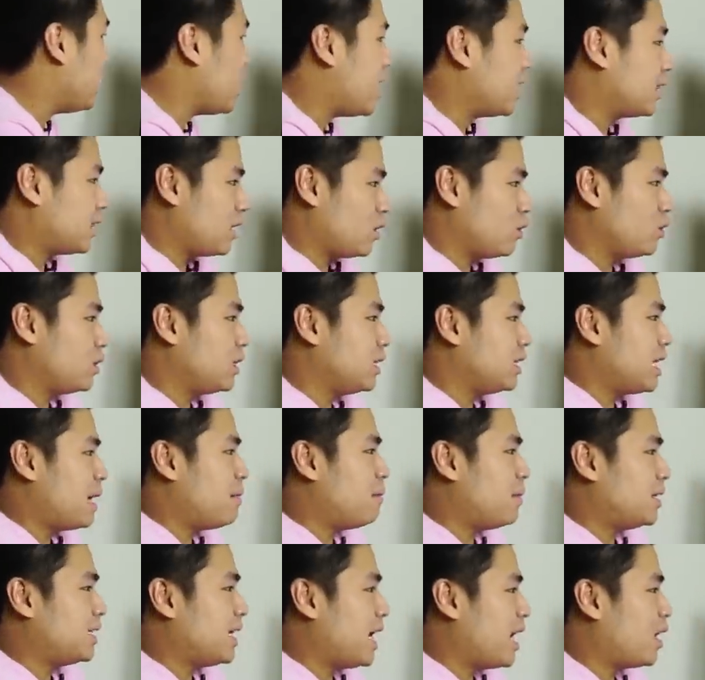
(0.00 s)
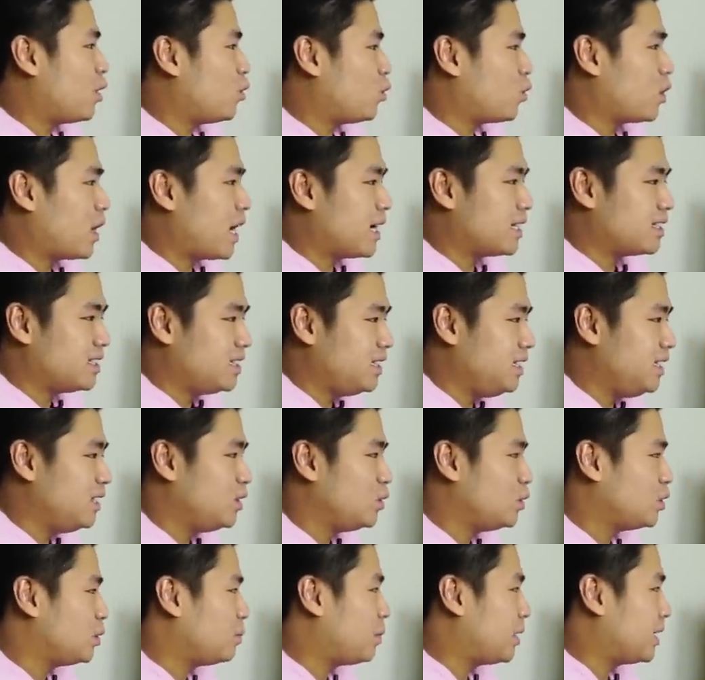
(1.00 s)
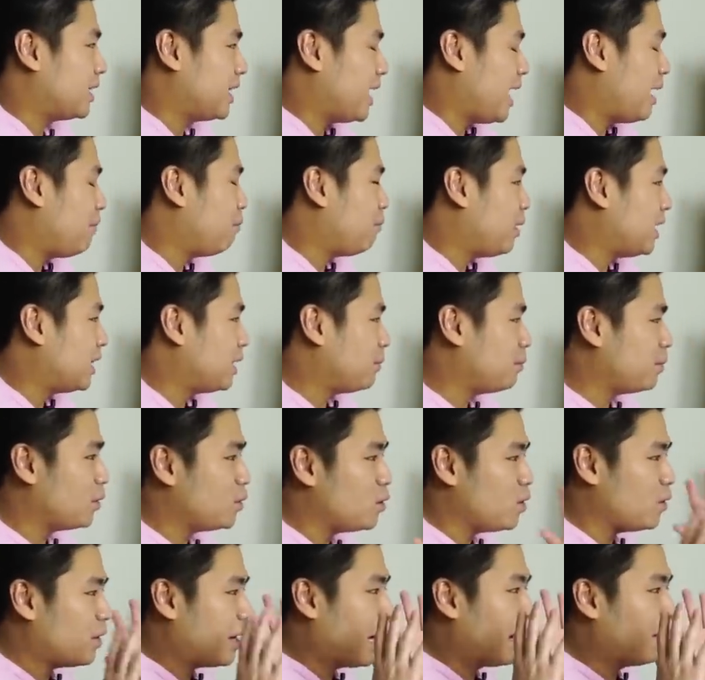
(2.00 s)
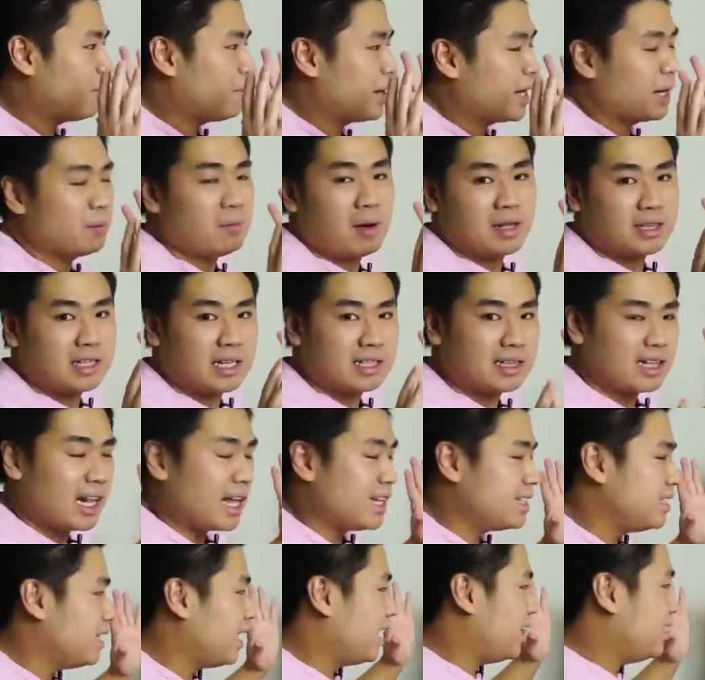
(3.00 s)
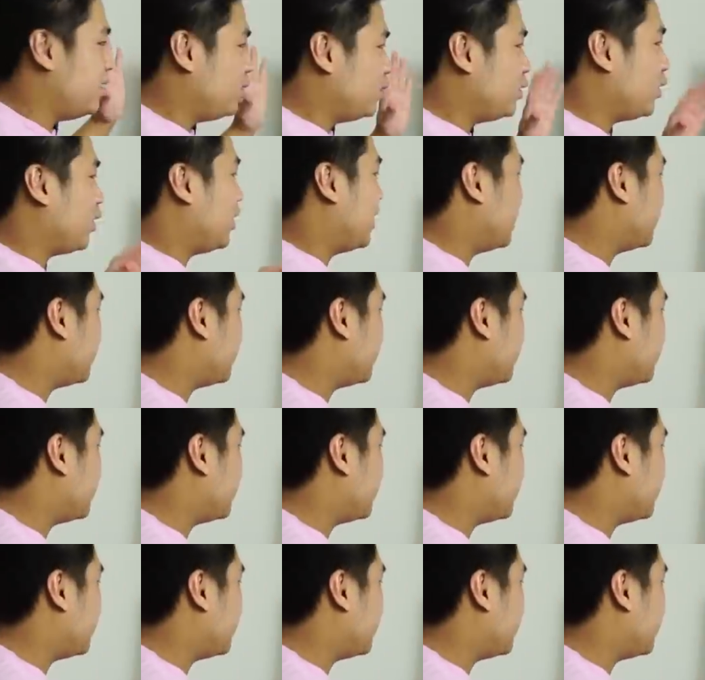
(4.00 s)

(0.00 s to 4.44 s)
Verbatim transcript: gue nggak tahu namanya akurasi itu seperti apa tapi gue kayak pakai mata telanjang aja